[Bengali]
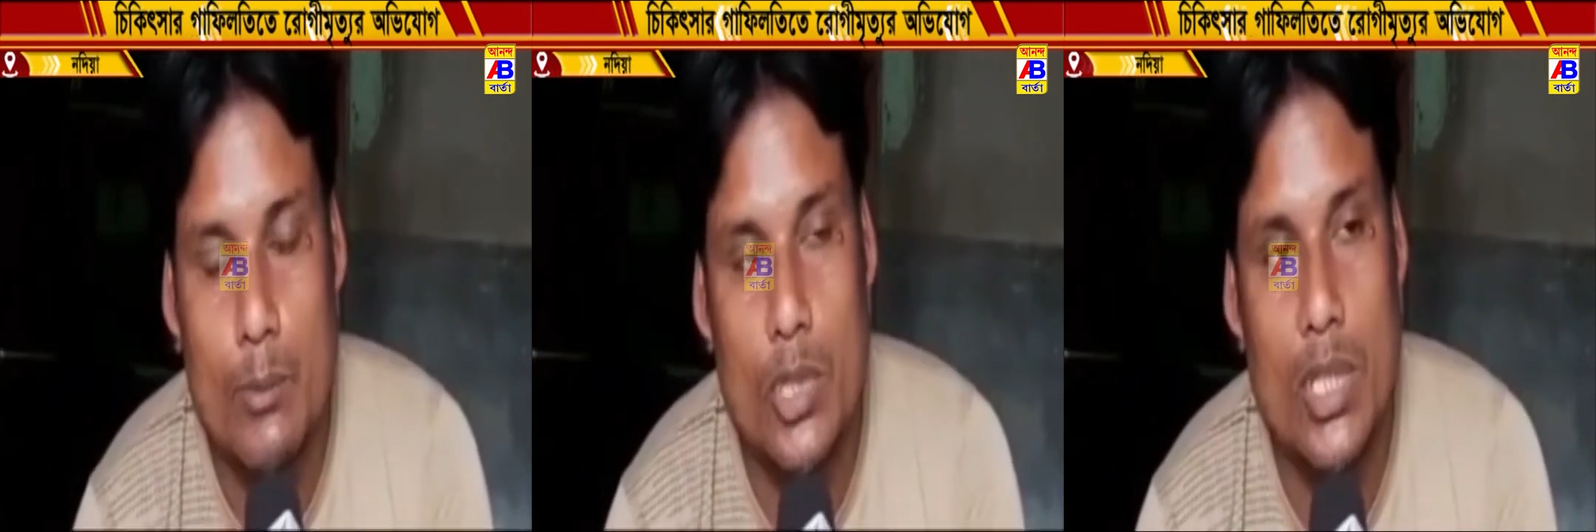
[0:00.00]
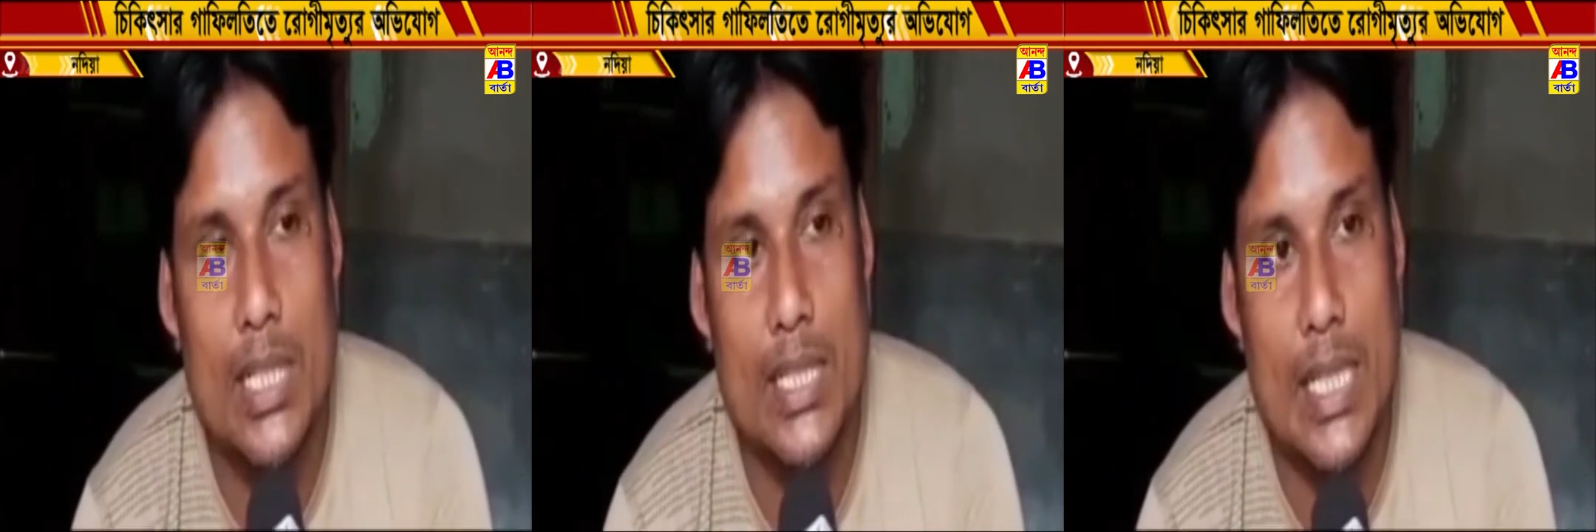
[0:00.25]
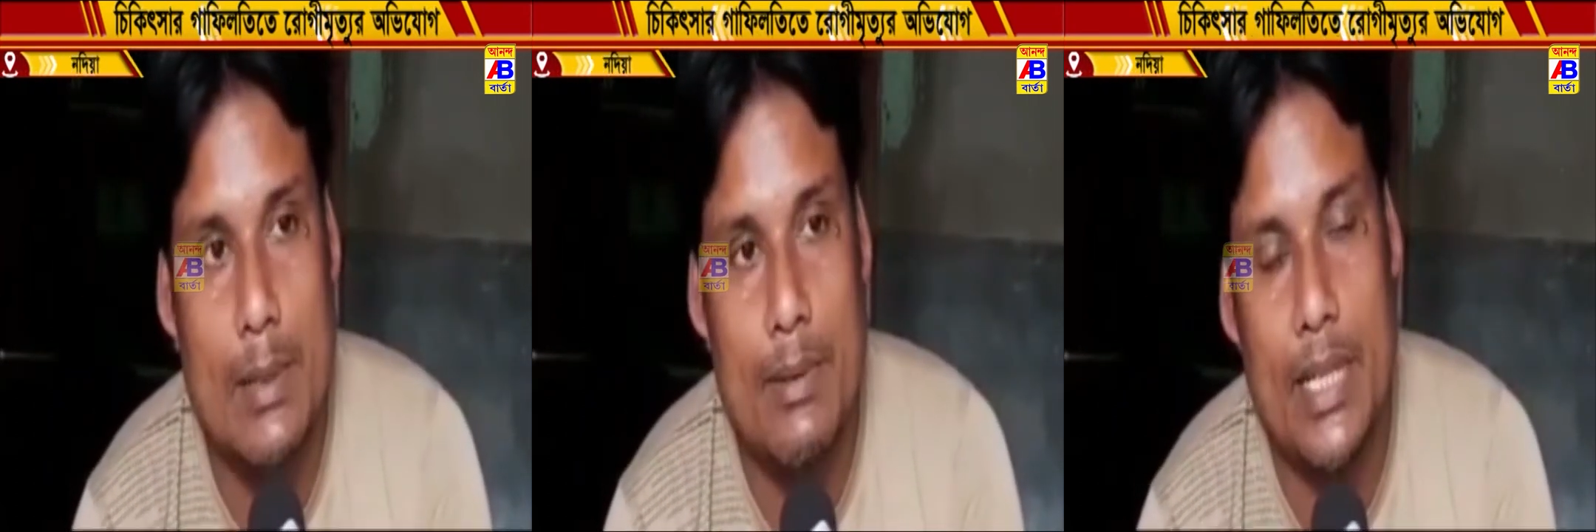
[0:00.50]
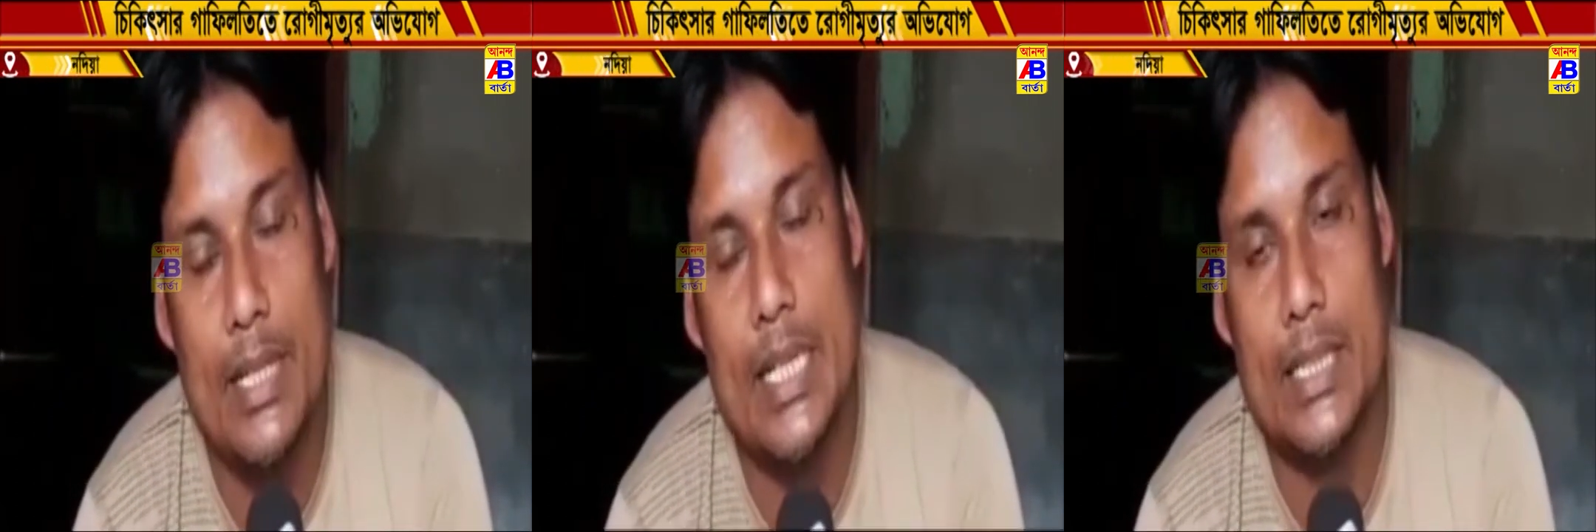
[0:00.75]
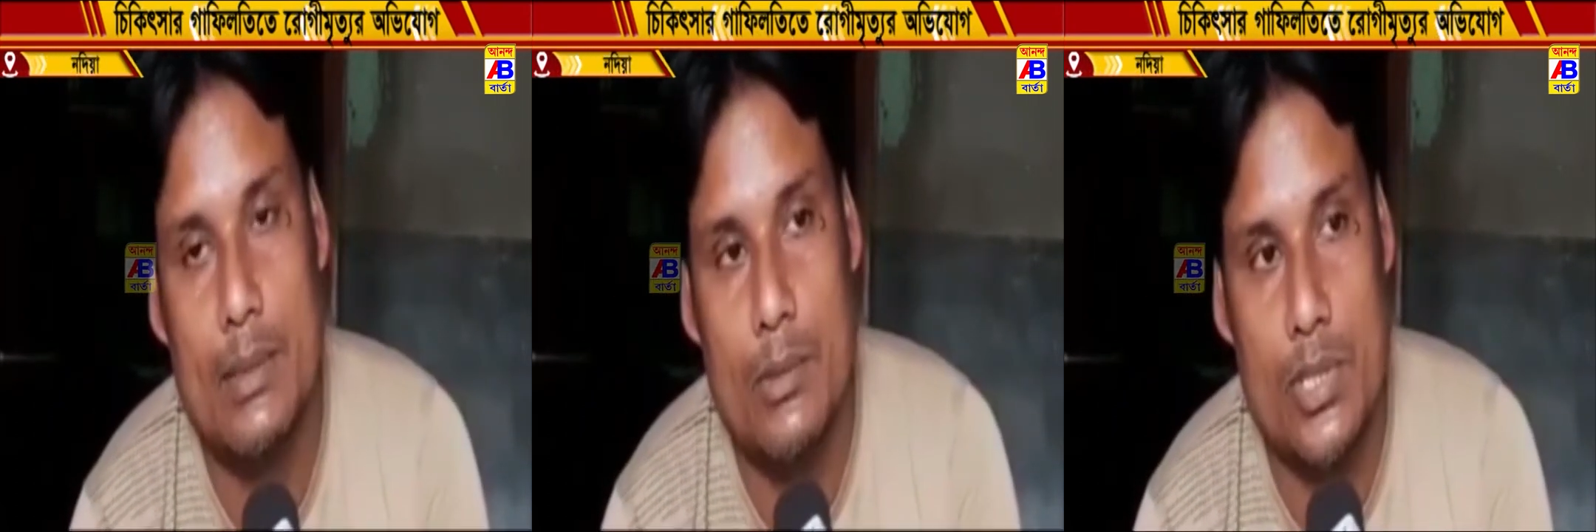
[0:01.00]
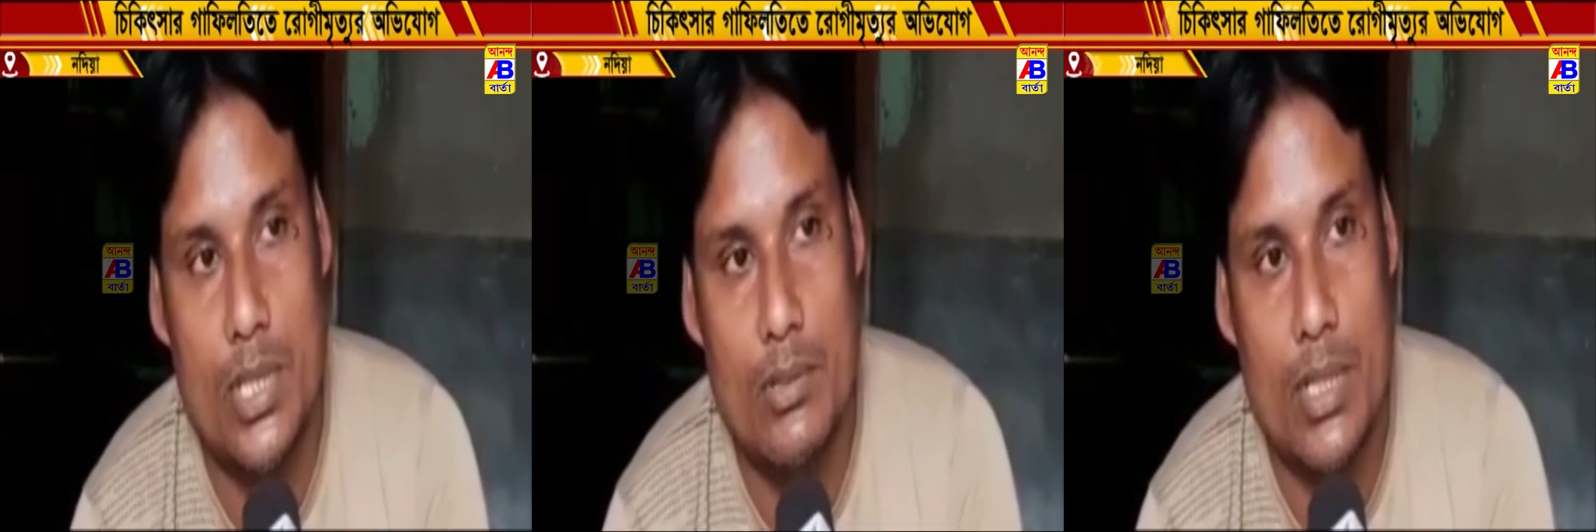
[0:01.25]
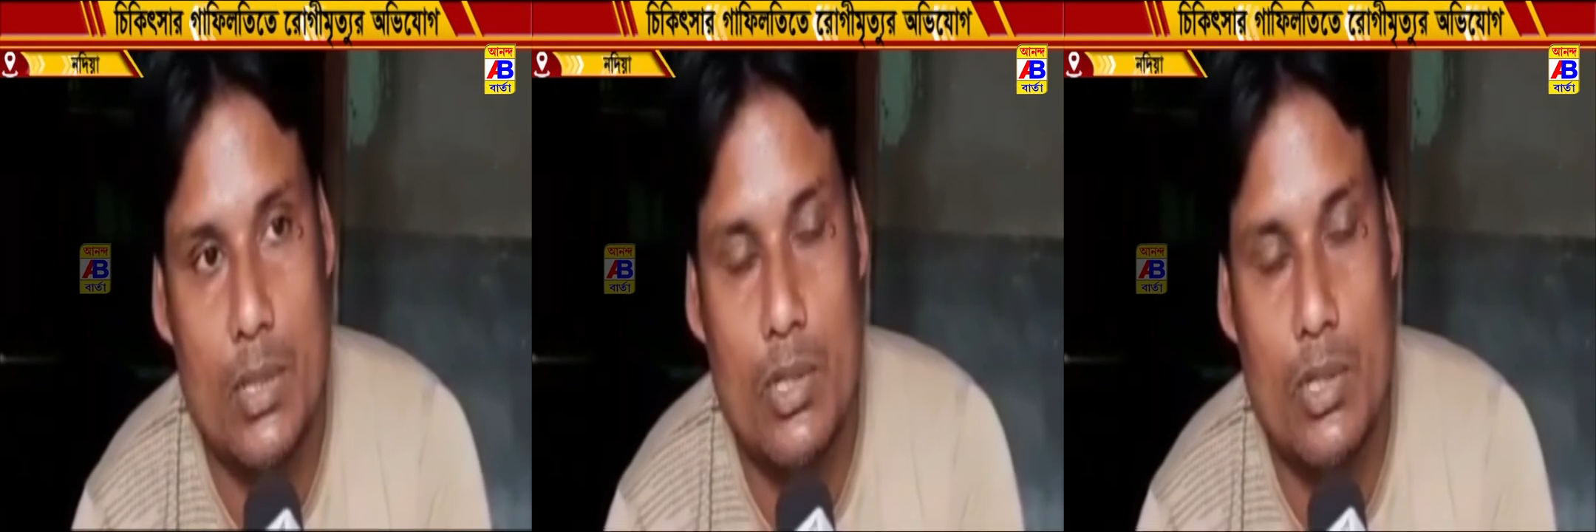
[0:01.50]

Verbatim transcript: বললেন যে আমার ডাক্তারবাবুর সাথে ওখানে